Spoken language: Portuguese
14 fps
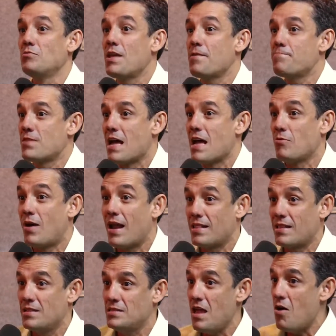e não um deputado. O cara
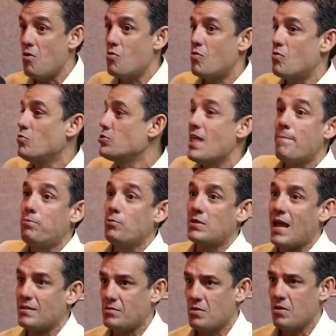até diz, não, os
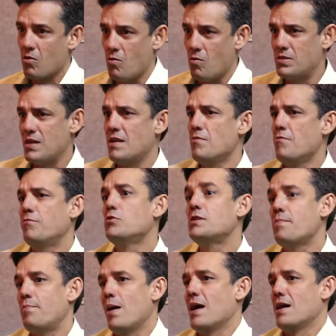deputados, como se ele não
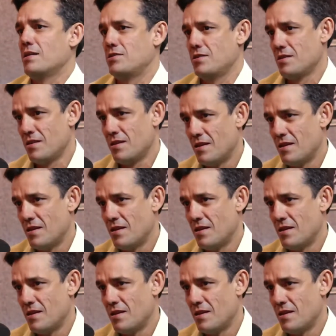fosse parte.